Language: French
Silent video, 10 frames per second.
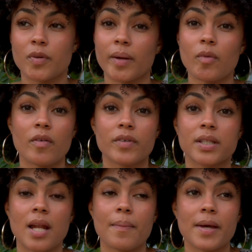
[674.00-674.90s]
Ça peut vraiment
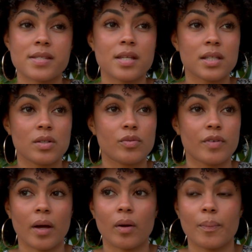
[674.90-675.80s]
affecter la personne et lui
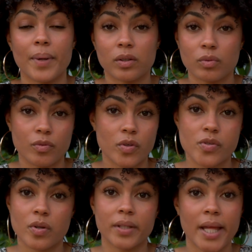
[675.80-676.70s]
faire perdre
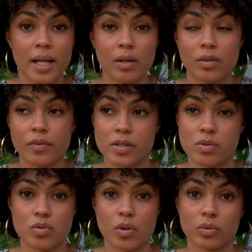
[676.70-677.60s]
confiance en elle, enfin
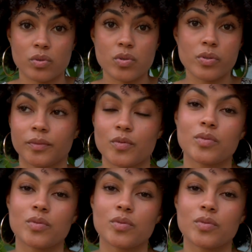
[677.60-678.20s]
ce genre de choses.